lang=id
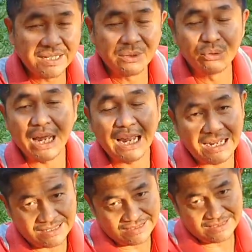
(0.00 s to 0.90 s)

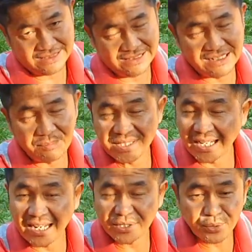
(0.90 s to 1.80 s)
digunakan tidak bisa
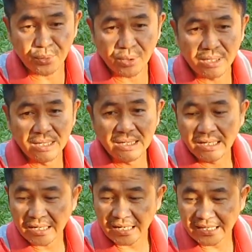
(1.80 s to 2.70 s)
langsung
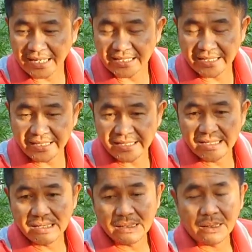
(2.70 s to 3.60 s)
karena ini
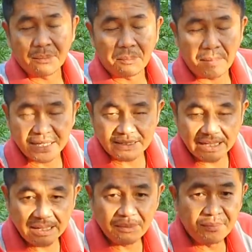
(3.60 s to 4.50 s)

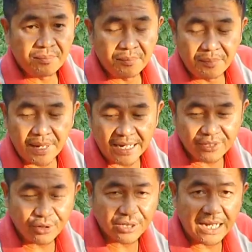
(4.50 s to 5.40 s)
masih bahan
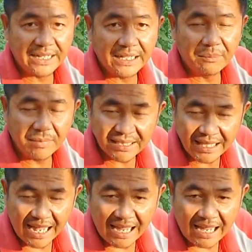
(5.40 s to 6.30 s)
organik
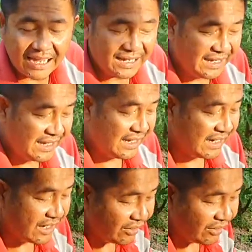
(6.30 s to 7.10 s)
mentah kalau